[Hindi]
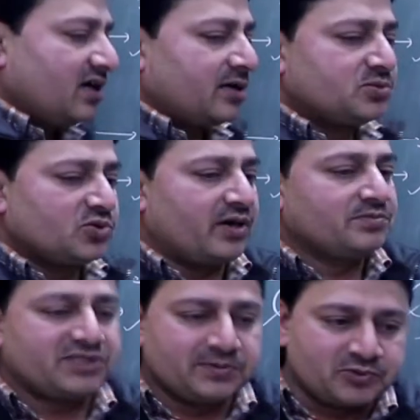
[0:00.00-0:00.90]
अब जो
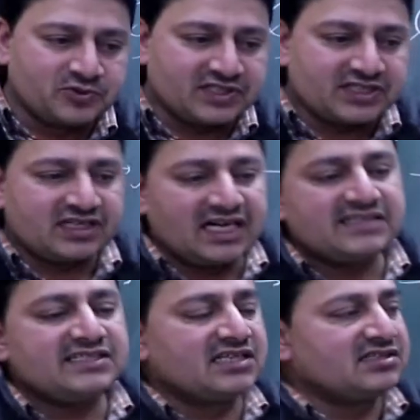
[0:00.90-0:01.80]
हमसे पूछ सकता
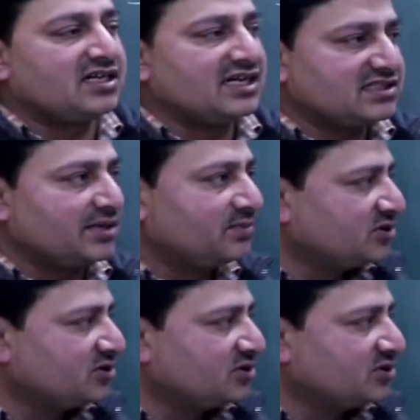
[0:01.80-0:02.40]
है ज़्यादातर एग्जाम